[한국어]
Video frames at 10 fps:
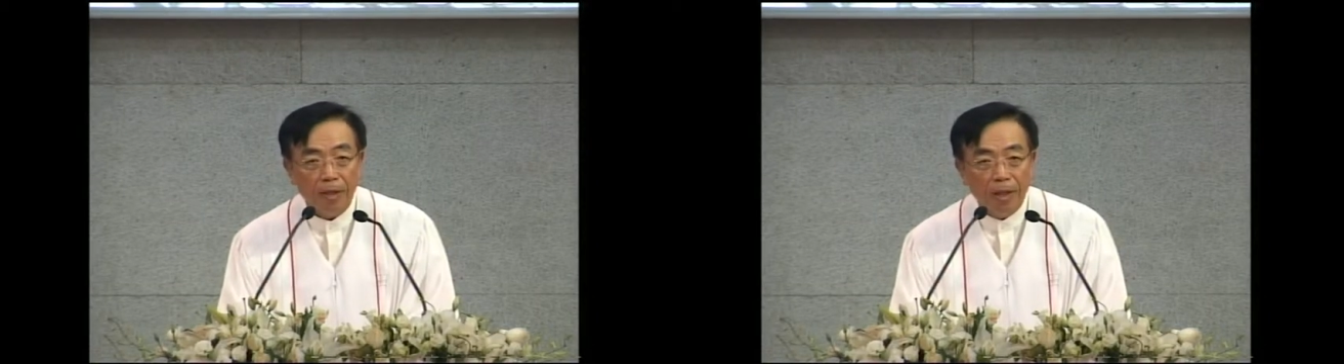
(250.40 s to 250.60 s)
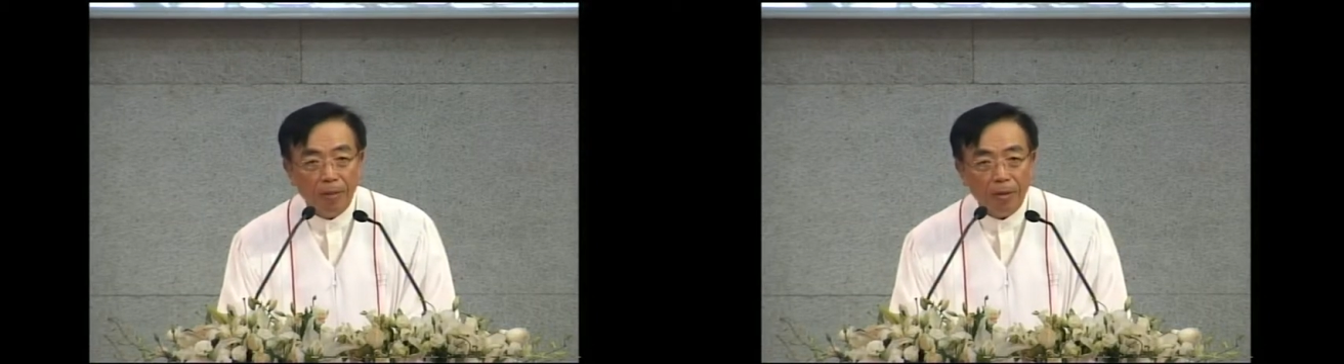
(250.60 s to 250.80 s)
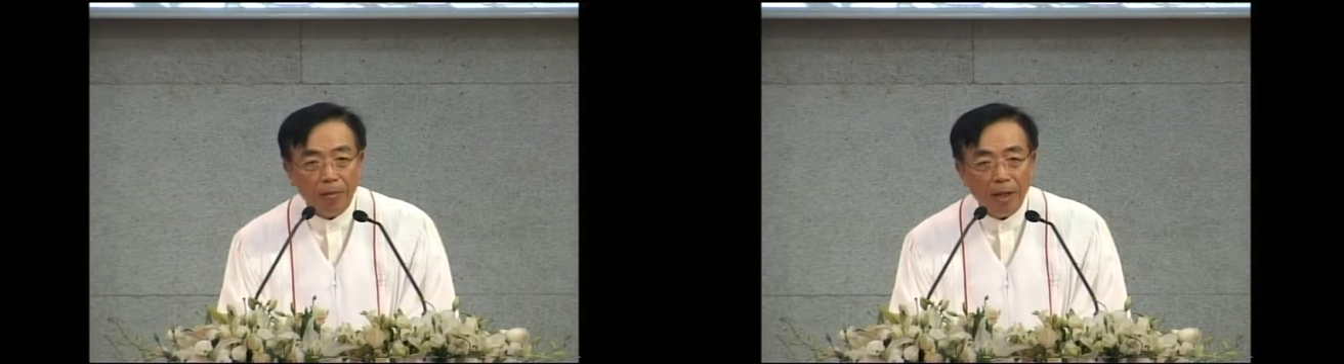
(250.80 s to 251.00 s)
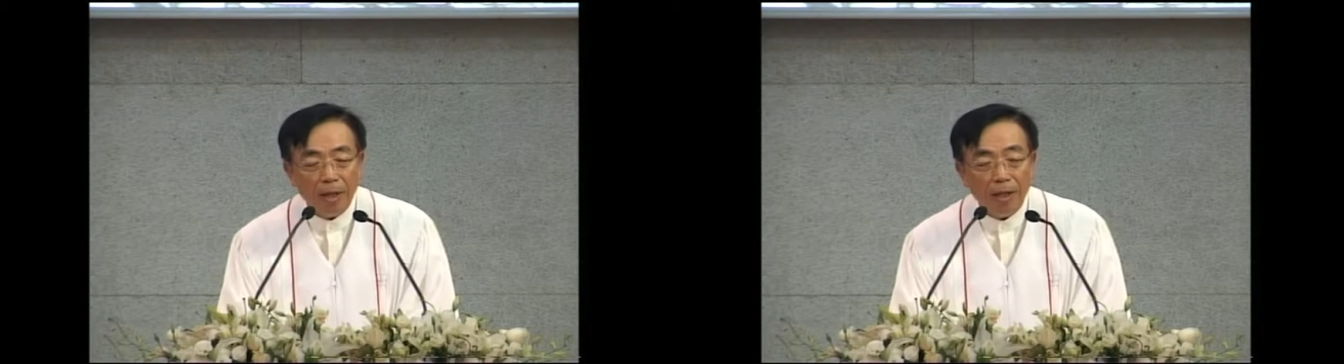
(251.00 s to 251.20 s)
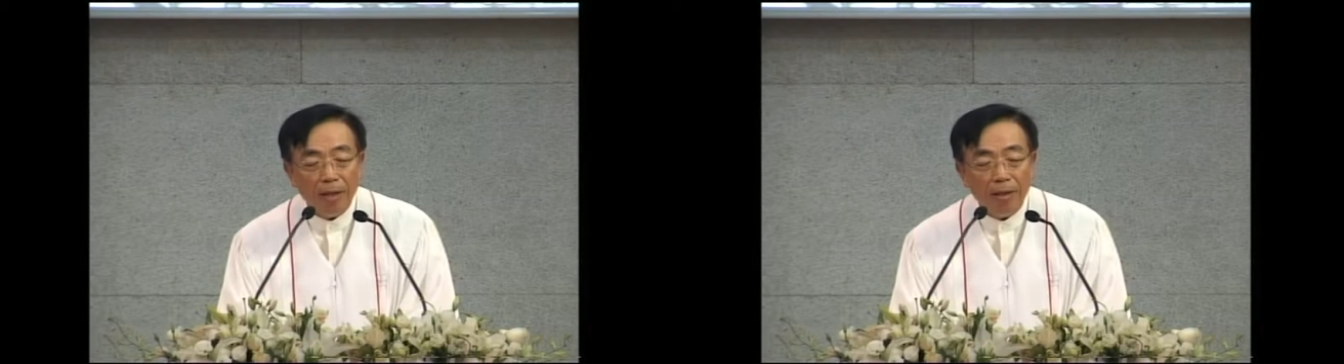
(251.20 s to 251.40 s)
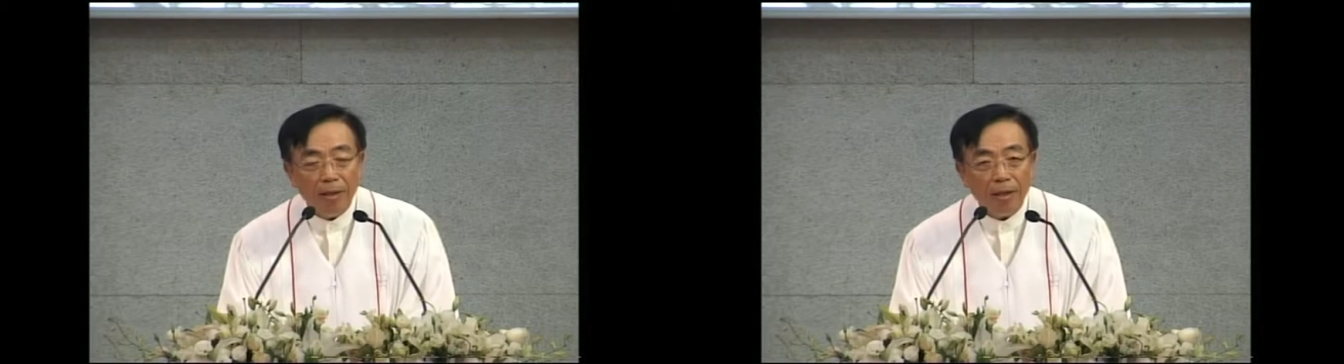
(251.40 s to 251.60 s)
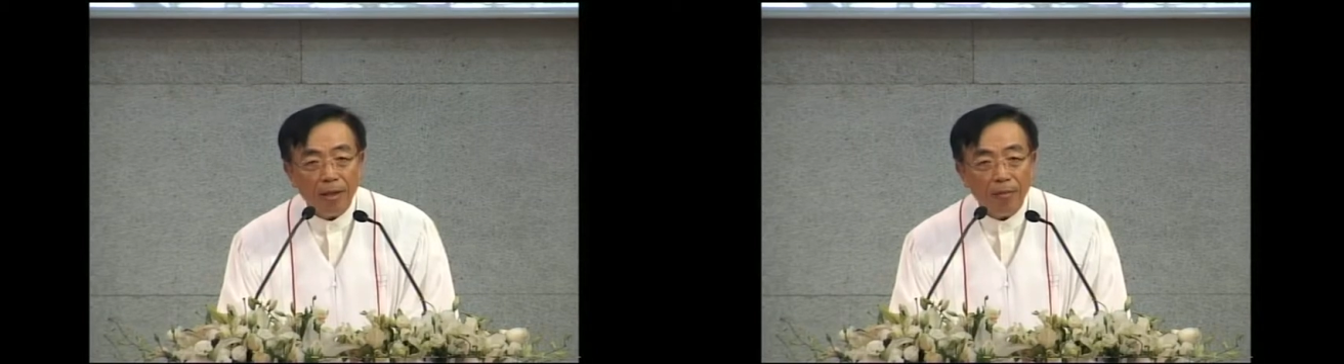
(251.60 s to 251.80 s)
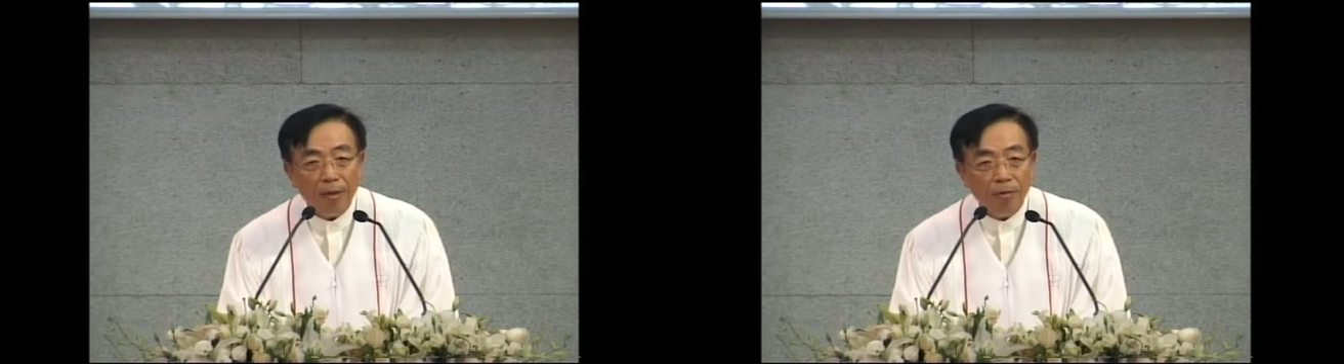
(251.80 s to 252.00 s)
바로 많은
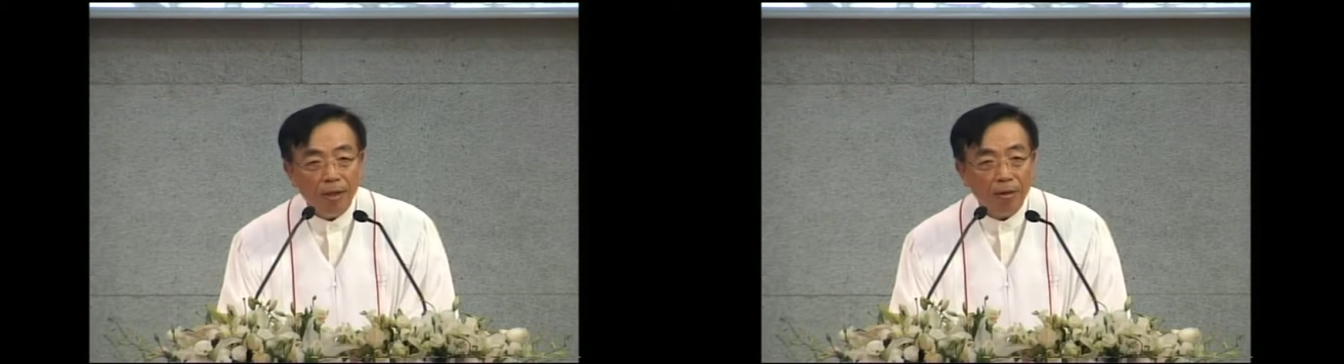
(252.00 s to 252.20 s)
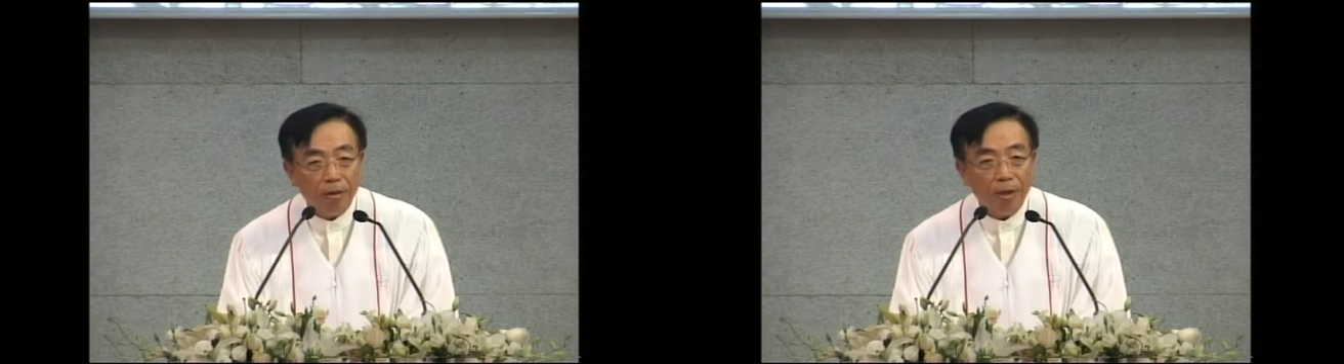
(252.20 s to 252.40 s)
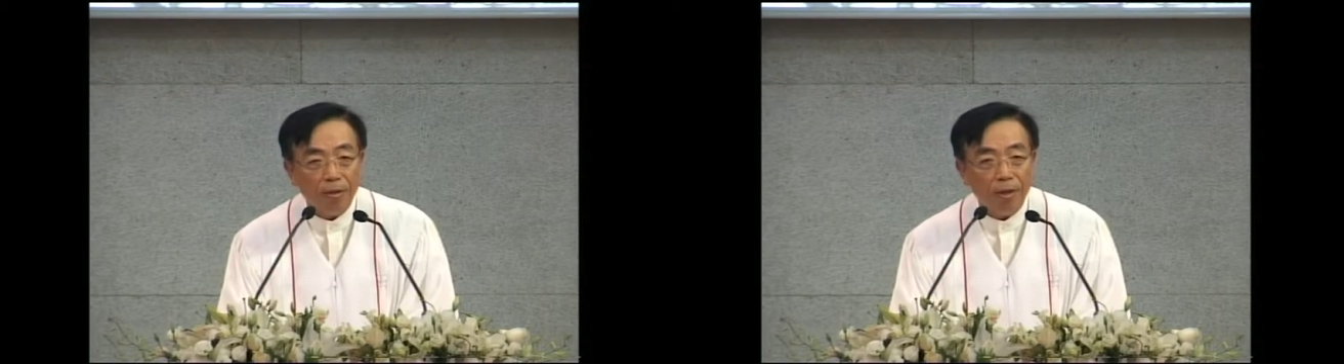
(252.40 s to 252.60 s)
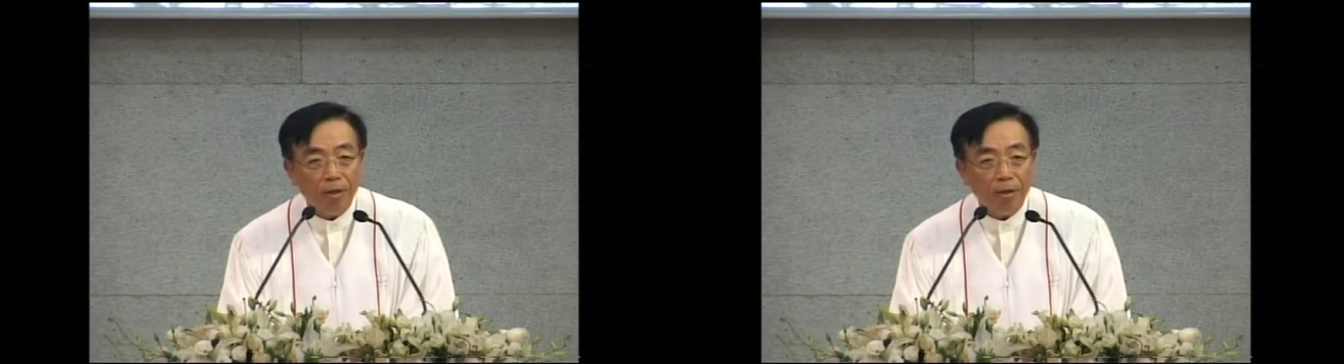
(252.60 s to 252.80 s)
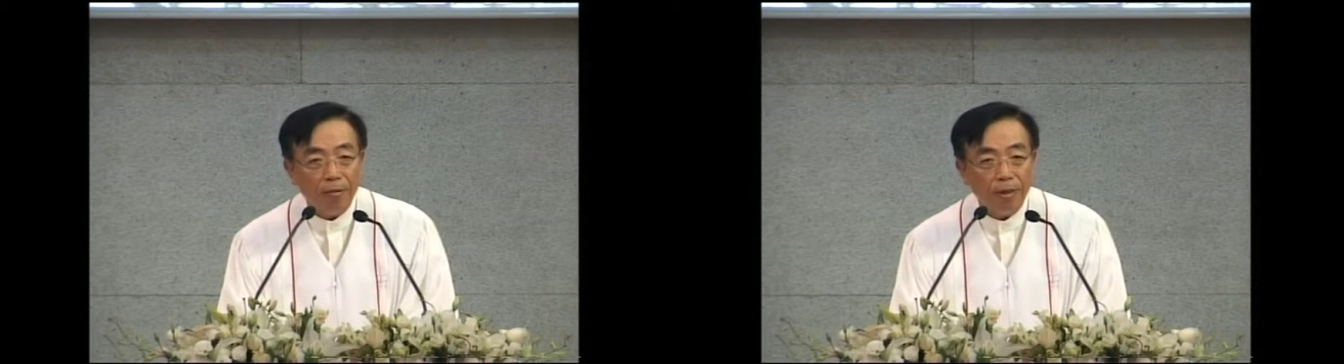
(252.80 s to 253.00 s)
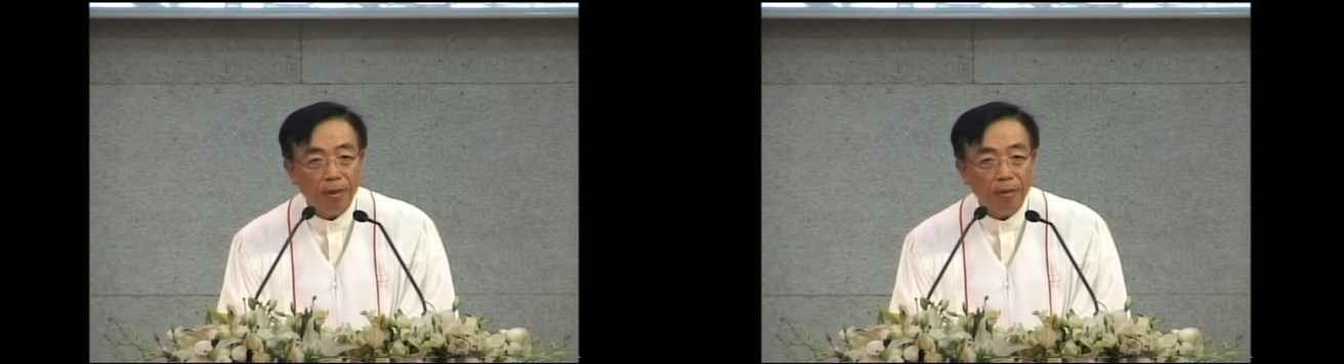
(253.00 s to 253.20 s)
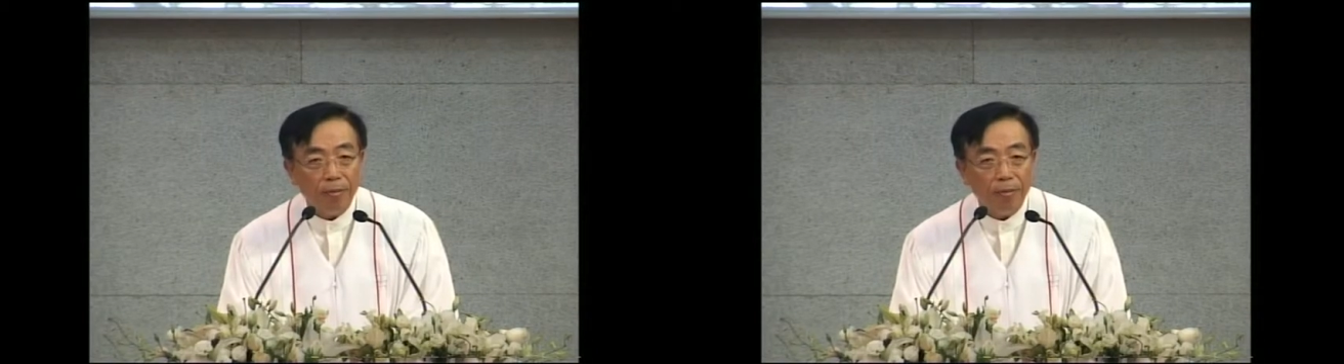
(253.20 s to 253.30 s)
사람을 위한 것이라고 하는 것입니다.